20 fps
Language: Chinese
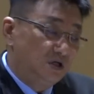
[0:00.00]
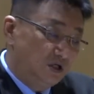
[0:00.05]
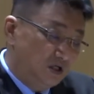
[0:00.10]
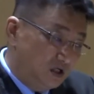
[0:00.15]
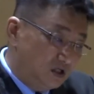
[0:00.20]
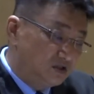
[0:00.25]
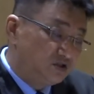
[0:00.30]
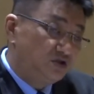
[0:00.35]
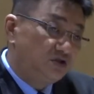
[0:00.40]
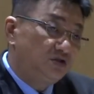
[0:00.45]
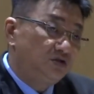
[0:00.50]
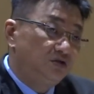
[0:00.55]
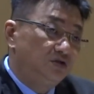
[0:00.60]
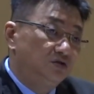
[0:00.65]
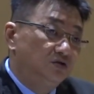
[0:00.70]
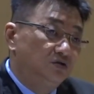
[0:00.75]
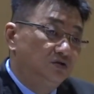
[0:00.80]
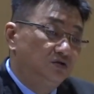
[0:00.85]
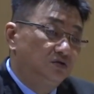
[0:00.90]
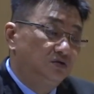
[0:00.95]
而是
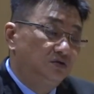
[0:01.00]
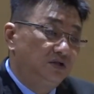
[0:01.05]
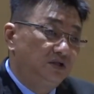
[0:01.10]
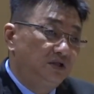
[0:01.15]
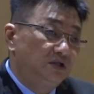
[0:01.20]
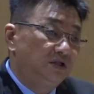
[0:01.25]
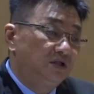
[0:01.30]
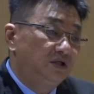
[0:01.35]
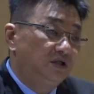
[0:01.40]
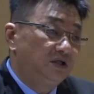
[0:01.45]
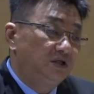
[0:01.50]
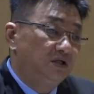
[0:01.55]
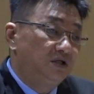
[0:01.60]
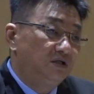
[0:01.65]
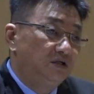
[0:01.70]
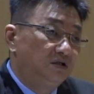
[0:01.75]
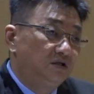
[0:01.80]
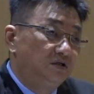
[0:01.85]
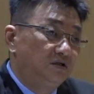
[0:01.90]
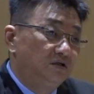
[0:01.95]
有一个
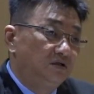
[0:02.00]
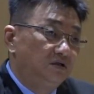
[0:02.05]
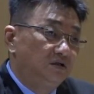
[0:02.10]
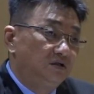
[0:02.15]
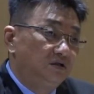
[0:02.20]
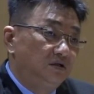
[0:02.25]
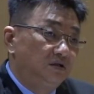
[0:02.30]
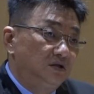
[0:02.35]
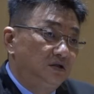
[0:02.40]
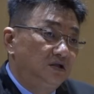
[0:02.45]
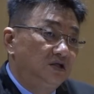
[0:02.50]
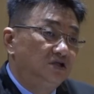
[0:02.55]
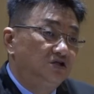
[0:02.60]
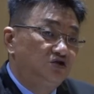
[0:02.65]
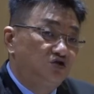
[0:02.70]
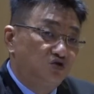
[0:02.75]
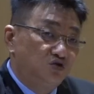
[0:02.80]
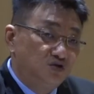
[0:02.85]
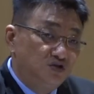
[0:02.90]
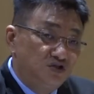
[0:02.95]

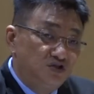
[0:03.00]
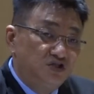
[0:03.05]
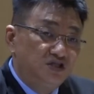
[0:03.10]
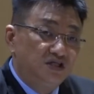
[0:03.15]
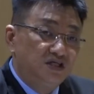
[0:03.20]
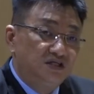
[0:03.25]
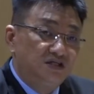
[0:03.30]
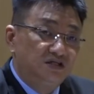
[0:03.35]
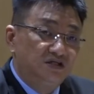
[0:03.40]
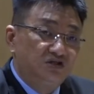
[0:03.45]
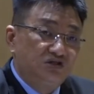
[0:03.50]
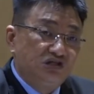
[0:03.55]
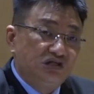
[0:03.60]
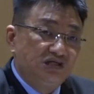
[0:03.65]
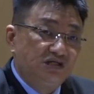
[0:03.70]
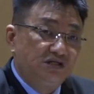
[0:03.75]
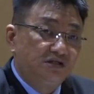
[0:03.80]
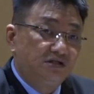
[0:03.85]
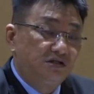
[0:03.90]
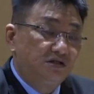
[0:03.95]
纯洁的
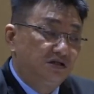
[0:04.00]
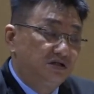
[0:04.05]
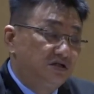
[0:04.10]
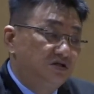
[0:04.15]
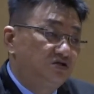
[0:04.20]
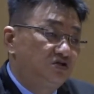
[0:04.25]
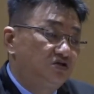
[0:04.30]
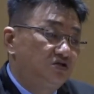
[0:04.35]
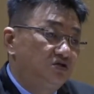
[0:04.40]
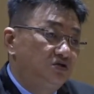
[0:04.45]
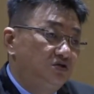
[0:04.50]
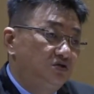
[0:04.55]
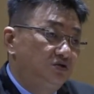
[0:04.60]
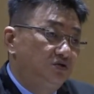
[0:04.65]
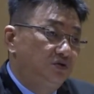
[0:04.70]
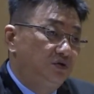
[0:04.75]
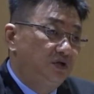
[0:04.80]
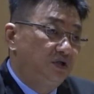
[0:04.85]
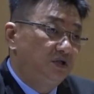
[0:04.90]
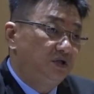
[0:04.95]
心，而是
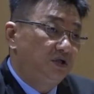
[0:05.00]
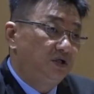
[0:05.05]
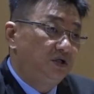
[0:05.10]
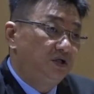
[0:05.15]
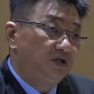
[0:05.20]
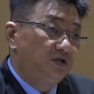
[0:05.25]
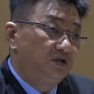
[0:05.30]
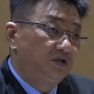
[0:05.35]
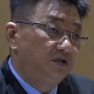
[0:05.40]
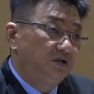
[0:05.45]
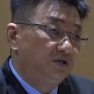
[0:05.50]
有一个